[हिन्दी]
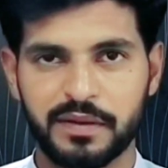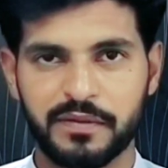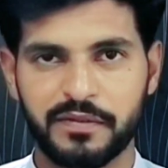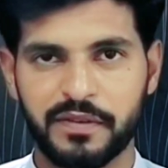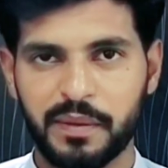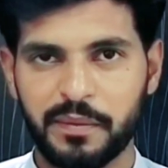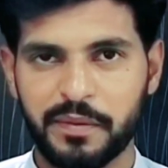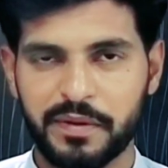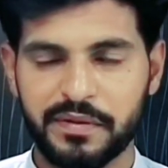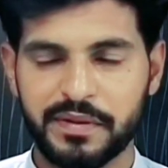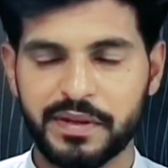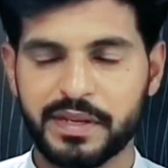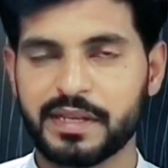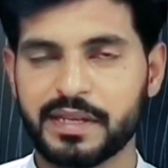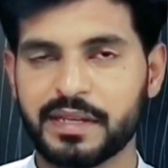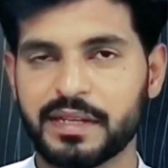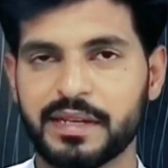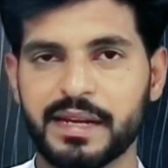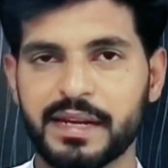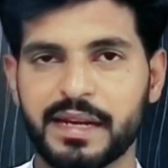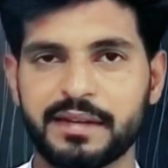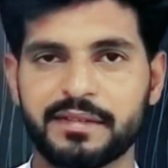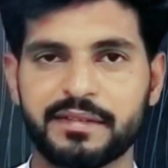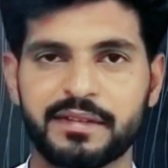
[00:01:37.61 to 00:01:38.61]
फरवरी की
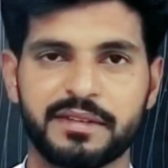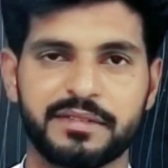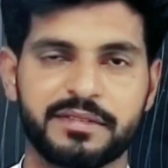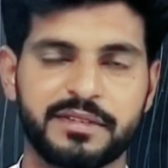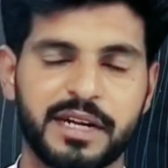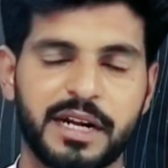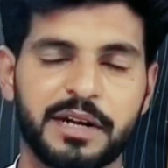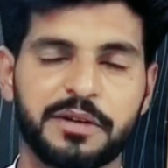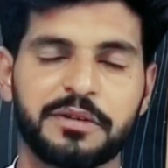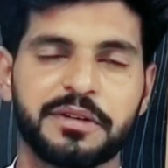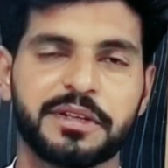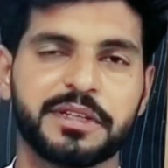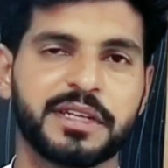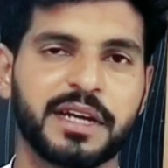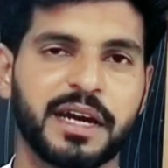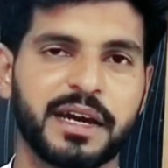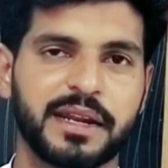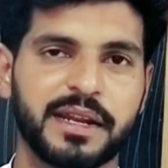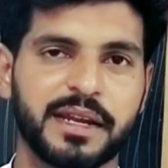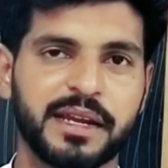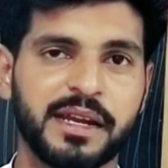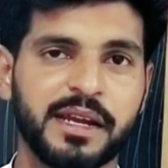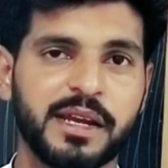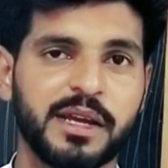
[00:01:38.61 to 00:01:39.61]
डेट से स्टार्ट होने जा
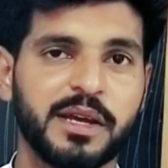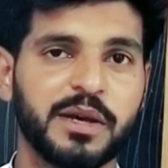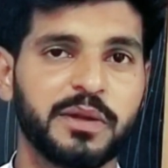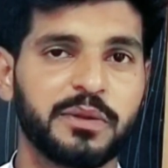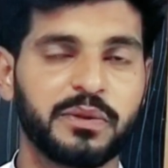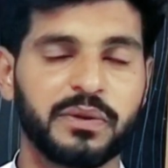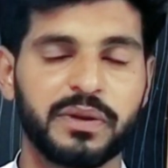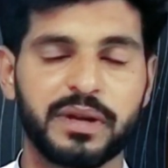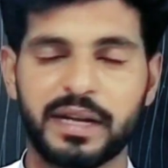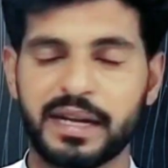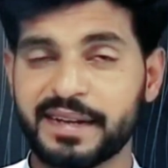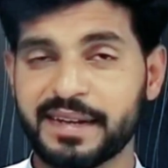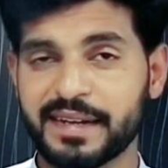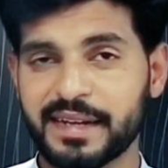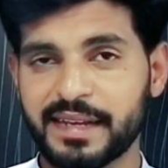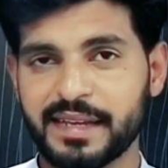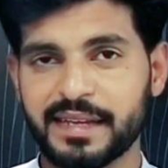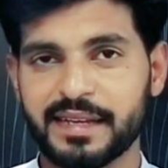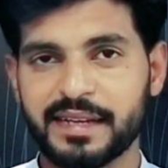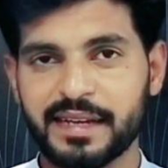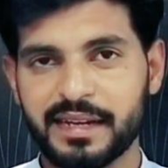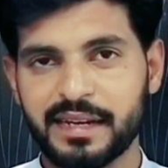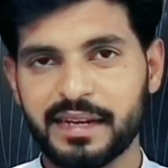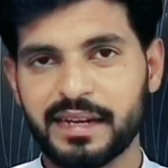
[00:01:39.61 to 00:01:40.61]
रहे हैं तो लेट नहीं
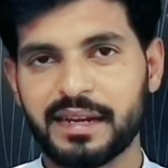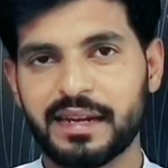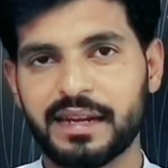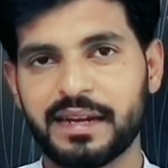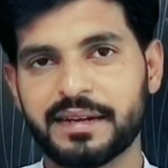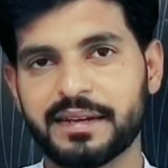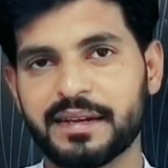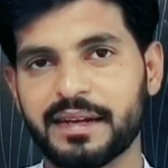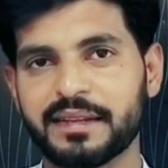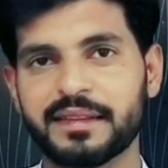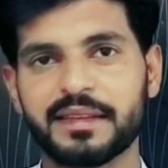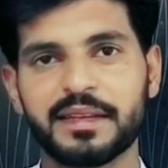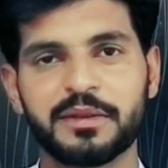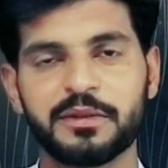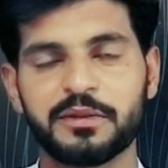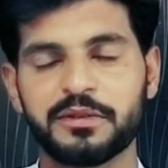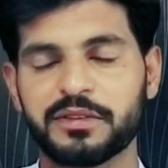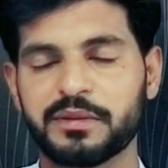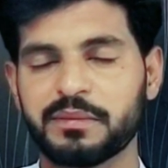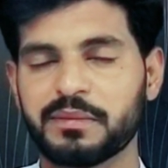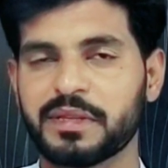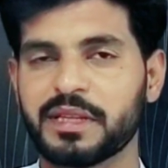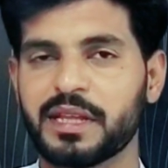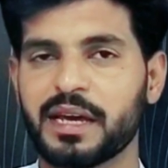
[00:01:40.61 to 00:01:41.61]
करनी लेट करते हैं तो
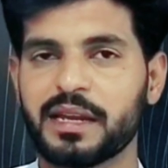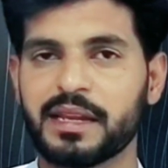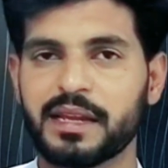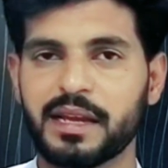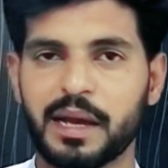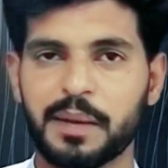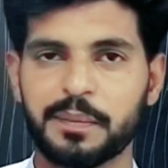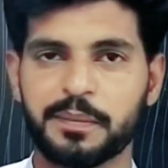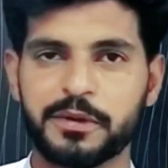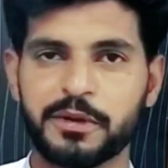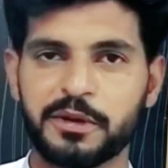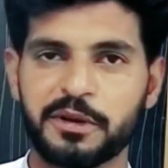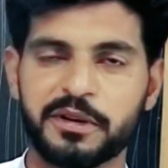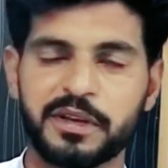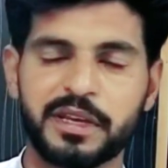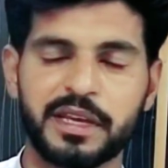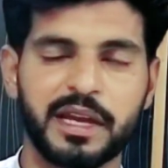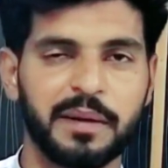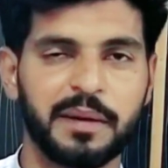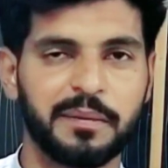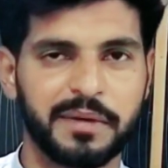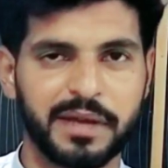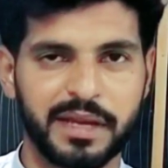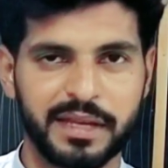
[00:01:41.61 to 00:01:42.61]
ज़िम्मेदारी आपकी होगी
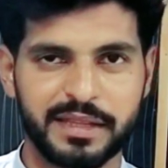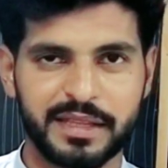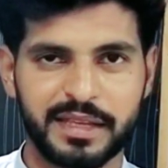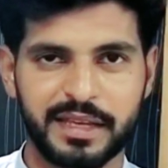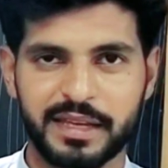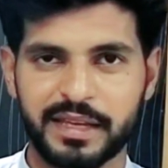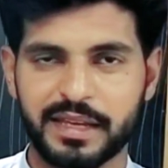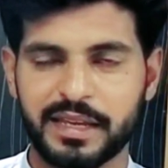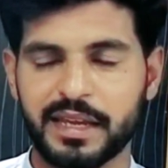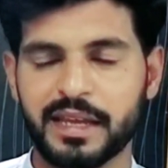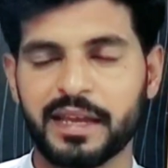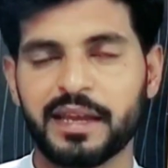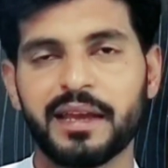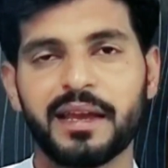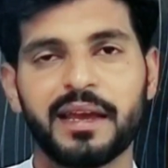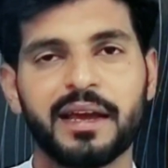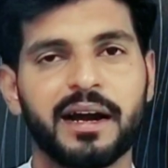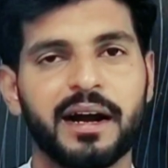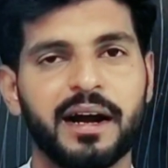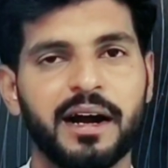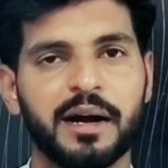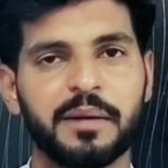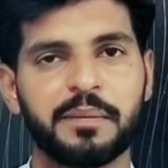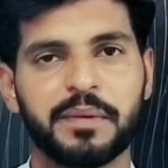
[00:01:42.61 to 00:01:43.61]
हम कहते हैं कि
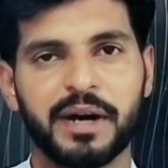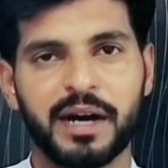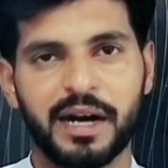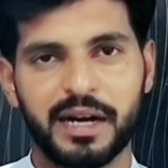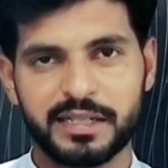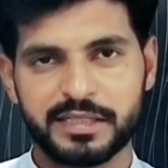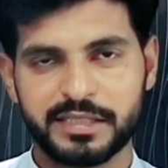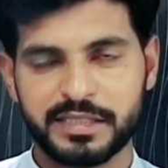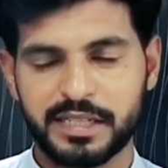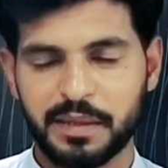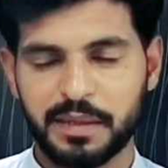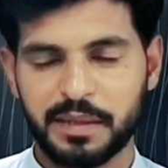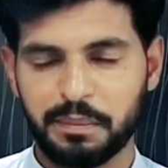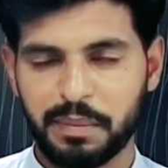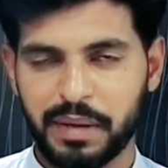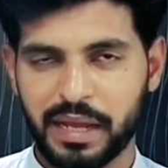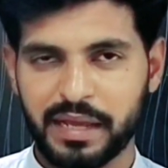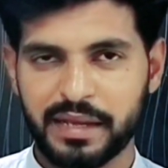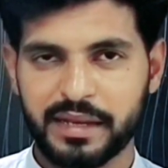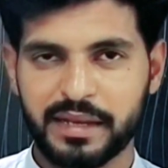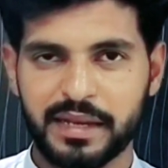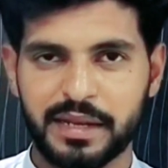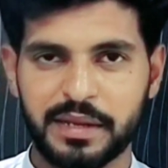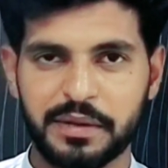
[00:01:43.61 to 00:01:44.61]
आप आज ही
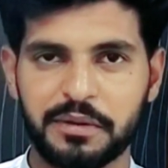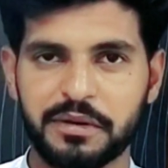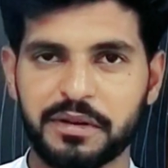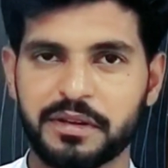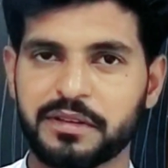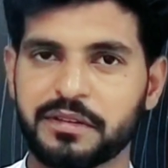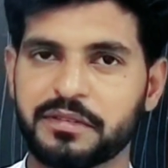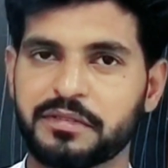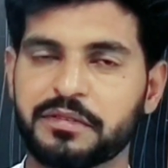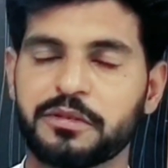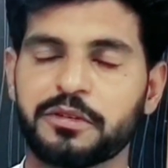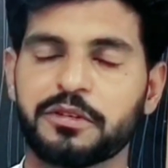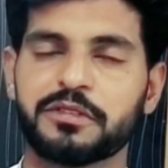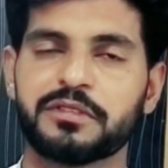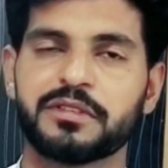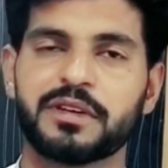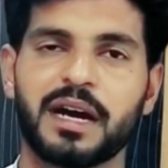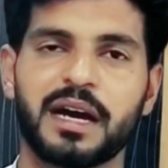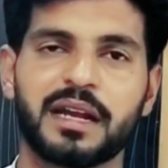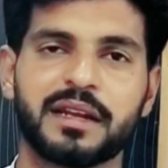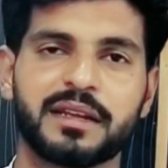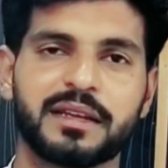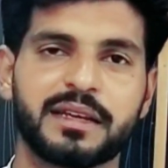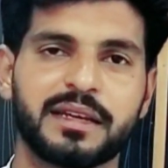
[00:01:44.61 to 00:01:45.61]
अप्लाई करें और इस
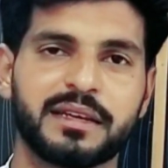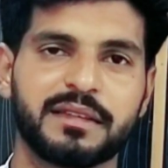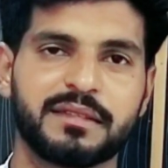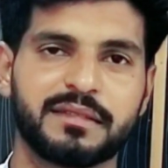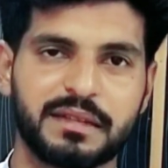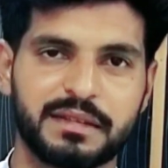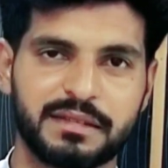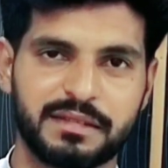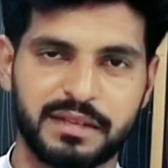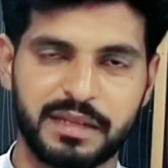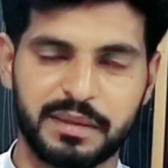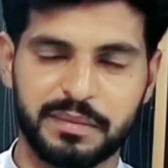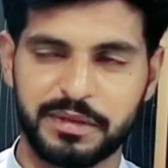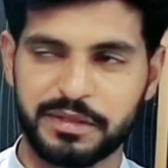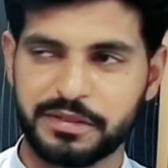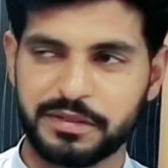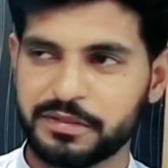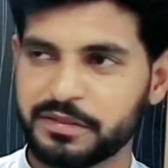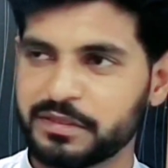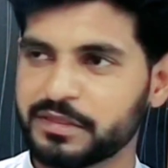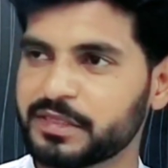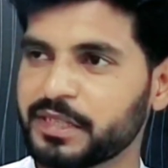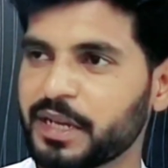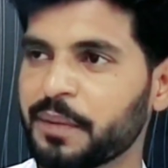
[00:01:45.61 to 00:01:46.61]
रोज़गार के सिलसिले में
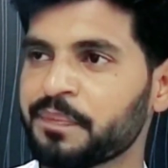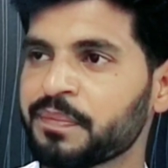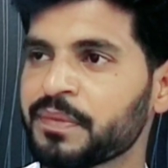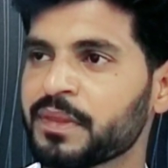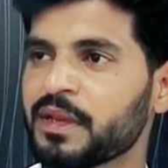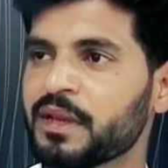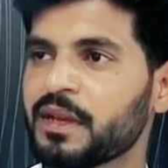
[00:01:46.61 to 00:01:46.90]
जुड़ जाएँ